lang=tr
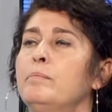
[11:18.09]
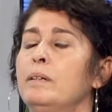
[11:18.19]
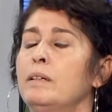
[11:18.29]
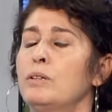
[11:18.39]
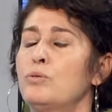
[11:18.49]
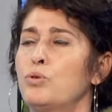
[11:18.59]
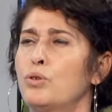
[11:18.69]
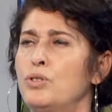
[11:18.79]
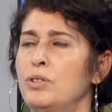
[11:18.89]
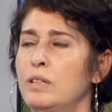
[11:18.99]
e,
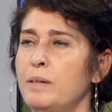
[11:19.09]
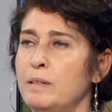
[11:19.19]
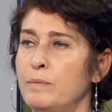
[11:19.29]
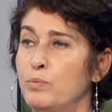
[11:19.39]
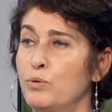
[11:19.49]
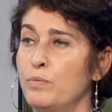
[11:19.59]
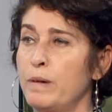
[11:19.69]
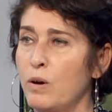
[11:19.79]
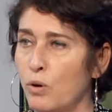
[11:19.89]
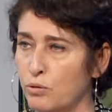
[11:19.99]
çok ciddi bir
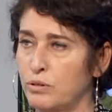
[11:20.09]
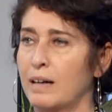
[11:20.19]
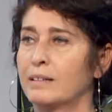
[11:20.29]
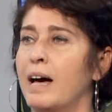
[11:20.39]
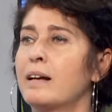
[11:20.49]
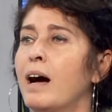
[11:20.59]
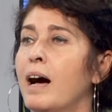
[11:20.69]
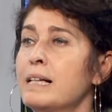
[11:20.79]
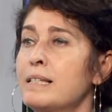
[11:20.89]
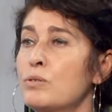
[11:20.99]
büyüme ortaklar
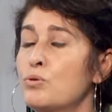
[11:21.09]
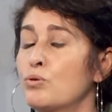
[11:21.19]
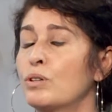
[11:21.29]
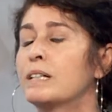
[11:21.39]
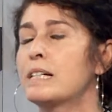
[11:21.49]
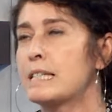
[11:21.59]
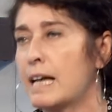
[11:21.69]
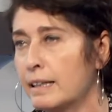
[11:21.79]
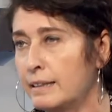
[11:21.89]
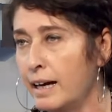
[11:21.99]
az çünkü
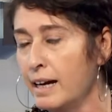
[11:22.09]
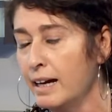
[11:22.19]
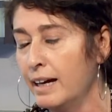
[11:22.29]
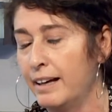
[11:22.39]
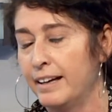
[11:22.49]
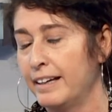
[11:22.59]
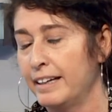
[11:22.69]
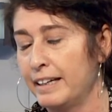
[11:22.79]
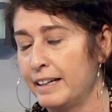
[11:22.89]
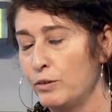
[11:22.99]
kırsalda
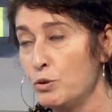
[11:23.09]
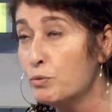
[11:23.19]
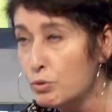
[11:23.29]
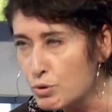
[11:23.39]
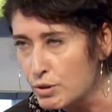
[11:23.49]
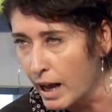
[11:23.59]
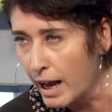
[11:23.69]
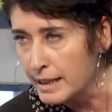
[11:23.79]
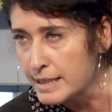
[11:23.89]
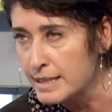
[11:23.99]
e, nüfus
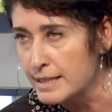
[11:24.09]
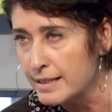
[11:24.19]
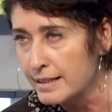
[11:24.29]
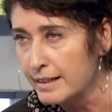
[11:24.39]
az.